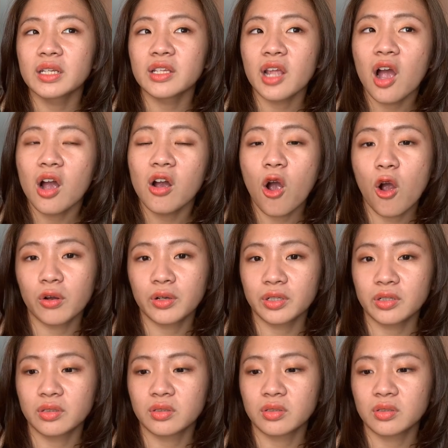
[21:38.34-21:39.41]
Dark
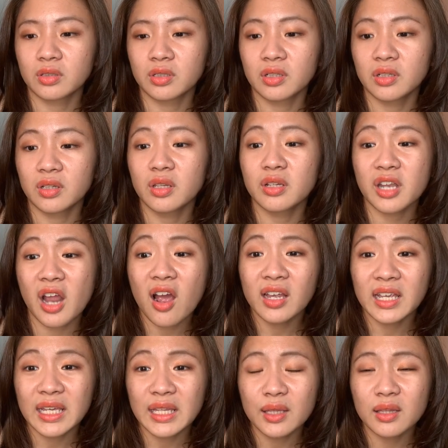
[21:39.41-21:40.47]
Corner The Dark
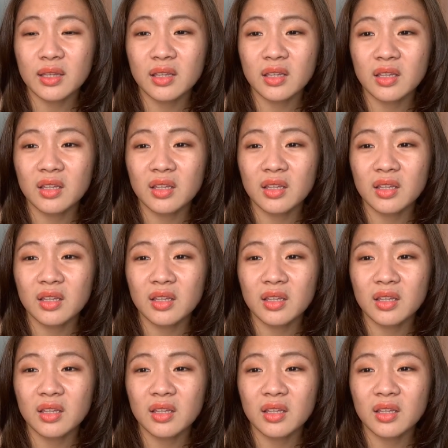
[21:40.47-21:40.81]
Kids